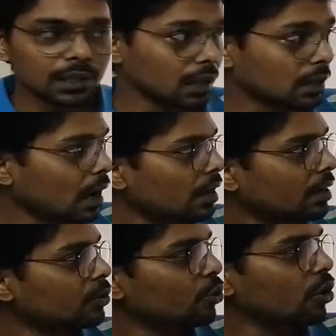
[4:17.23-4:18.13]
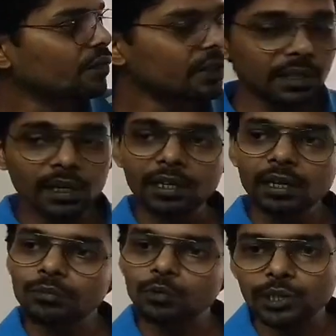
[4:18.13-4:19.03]
सरकार ने इनको ऑफर दिया कि
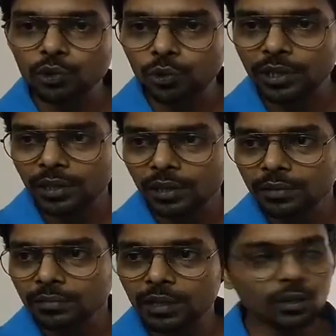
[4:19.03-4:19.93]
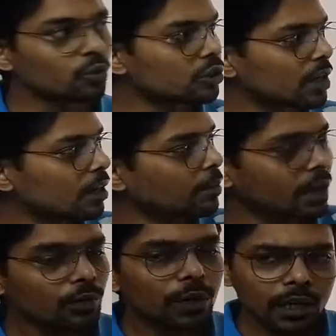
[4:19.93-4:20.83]
हम तुम्हें छोड़ देंगे इनको जेल
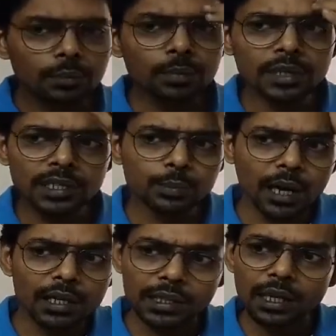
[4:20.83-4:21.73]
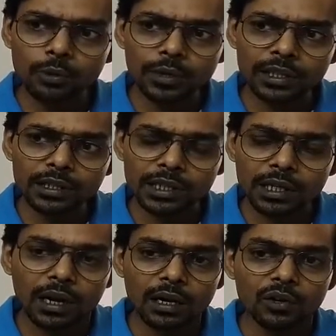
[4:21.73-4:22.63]
में रहे हुए कब दस बारह साल हुए थे
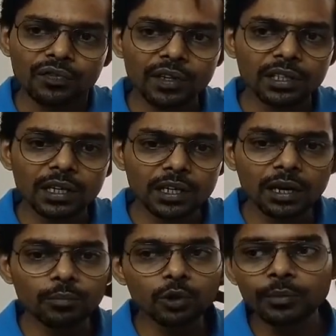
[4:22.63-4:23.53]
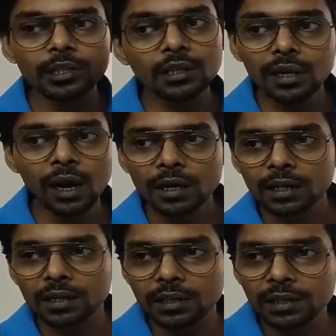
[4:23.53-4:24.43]
सरकार ने ऑफर दिया कि हम तुम्हें रिहा
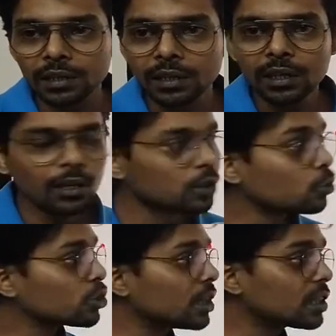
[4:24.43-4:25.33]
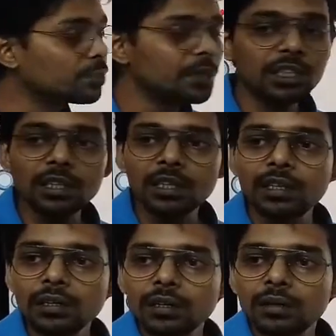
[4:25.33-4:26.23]
कर देते हैं सोचिए इस बीच इनकी